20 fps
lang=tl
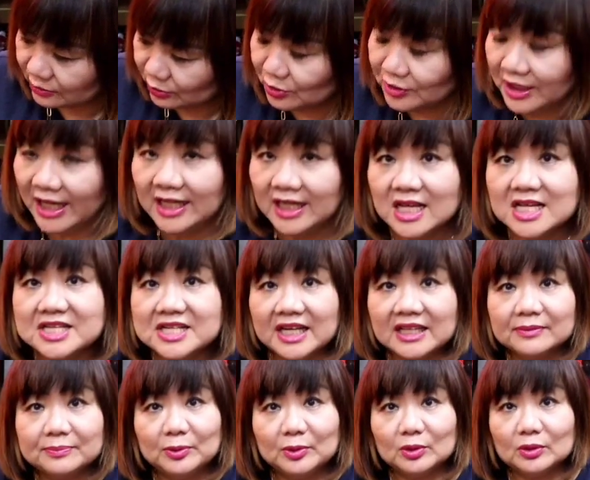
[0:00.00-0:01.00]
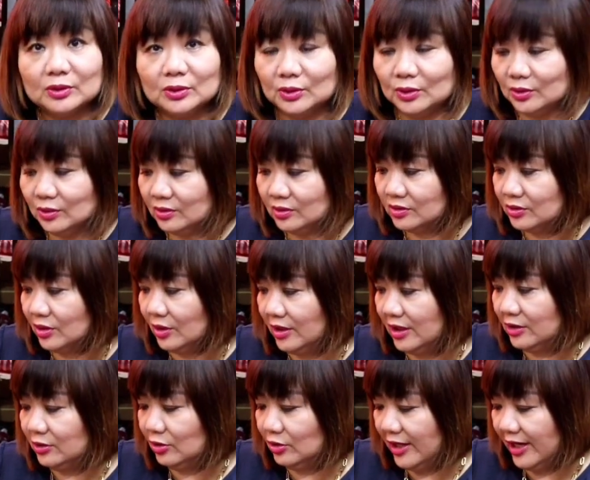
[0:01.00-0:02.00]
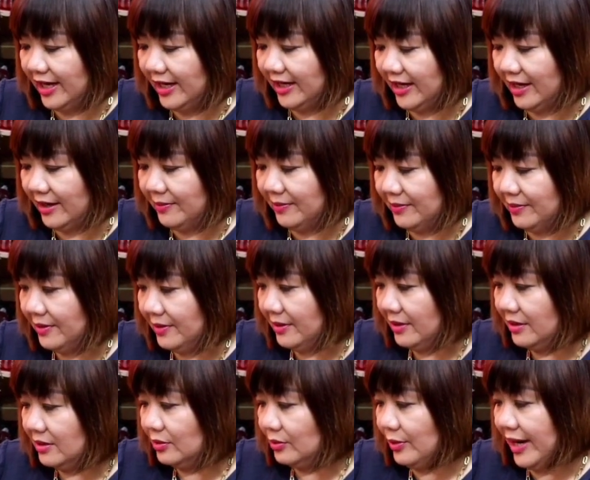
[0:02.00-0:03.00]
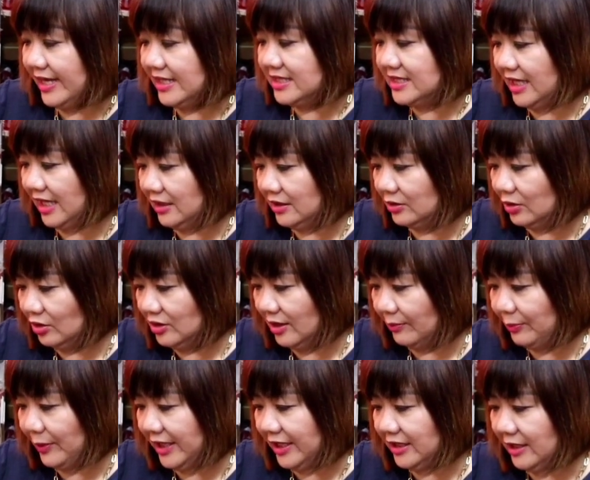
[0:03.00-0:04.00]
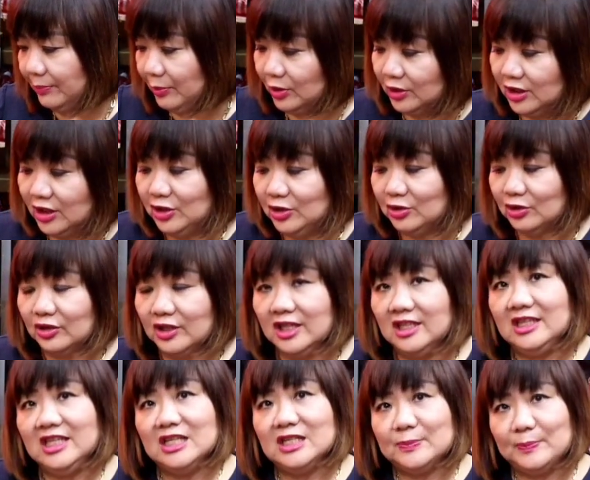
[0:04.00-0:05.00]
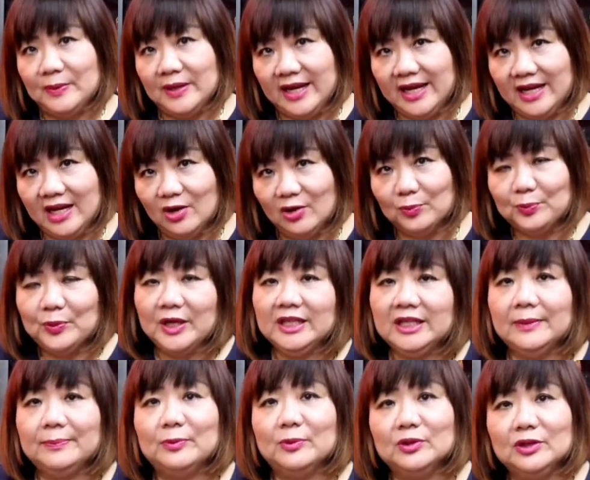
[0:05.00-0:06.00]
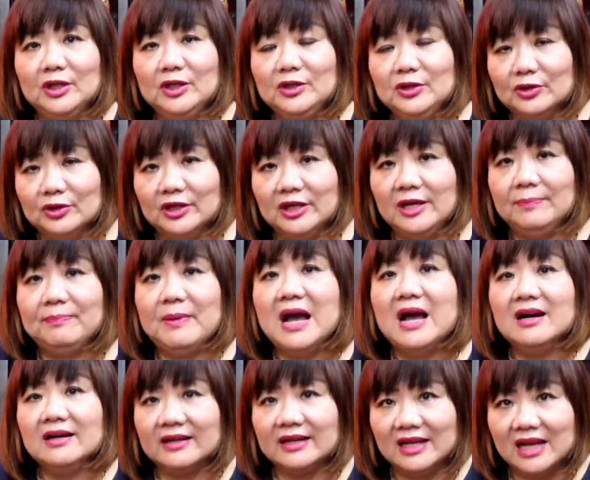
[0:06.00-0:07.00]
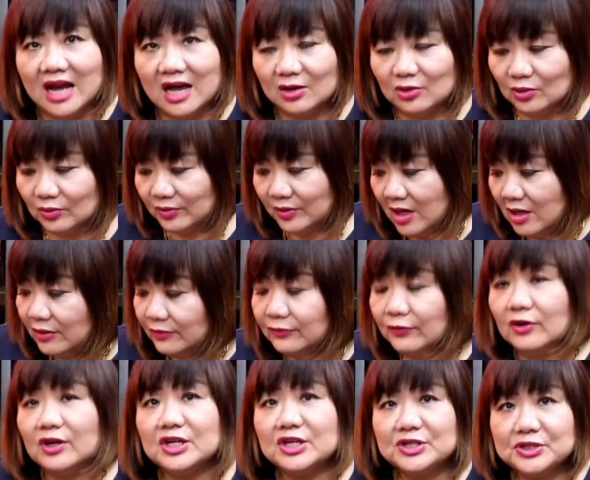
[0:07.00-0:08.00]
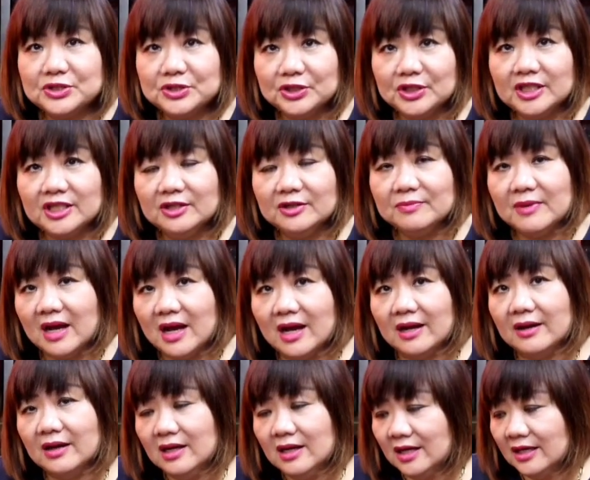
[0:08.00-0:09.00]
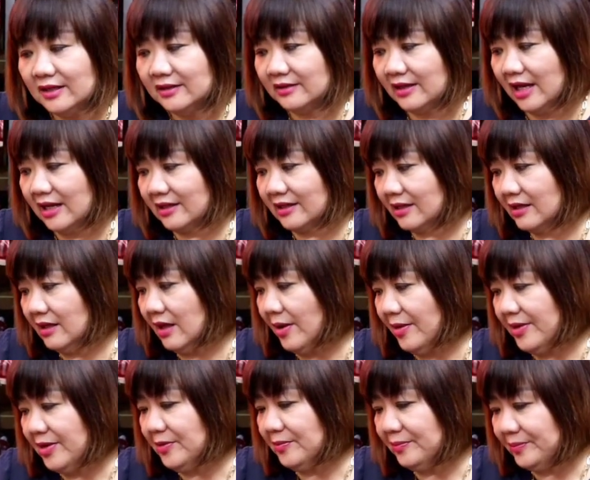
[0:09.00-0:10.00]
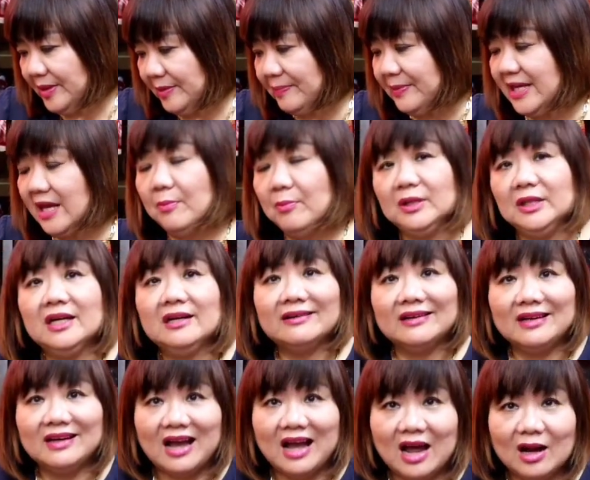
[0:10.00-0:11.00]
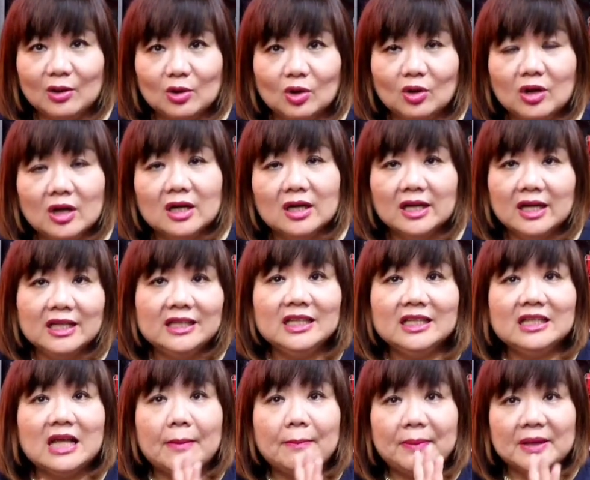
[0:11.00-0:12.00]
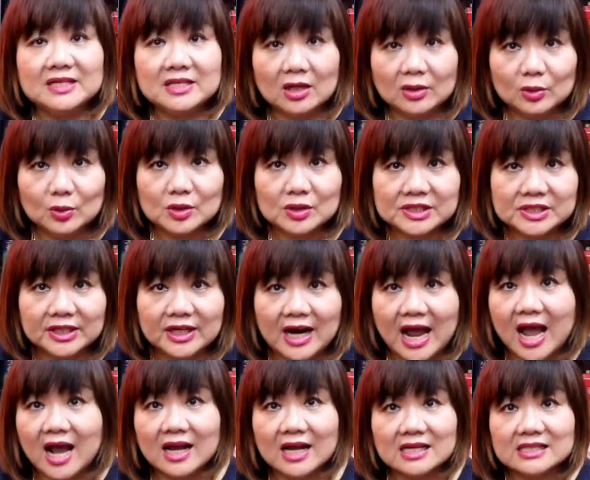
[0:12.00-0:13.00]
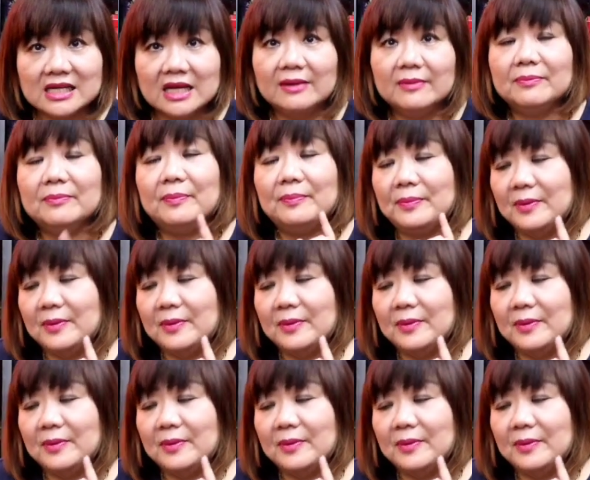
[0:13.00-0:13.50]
Tunay na jade po to. So white ito jade. ay um, white jade to na pwede po ninyo i-display o pwede po ninyo ipangregalo. For sure, yung mga re, uh, ah, yung bibigyan mo ng regalo, hindi dapat siya rooster ha, kasi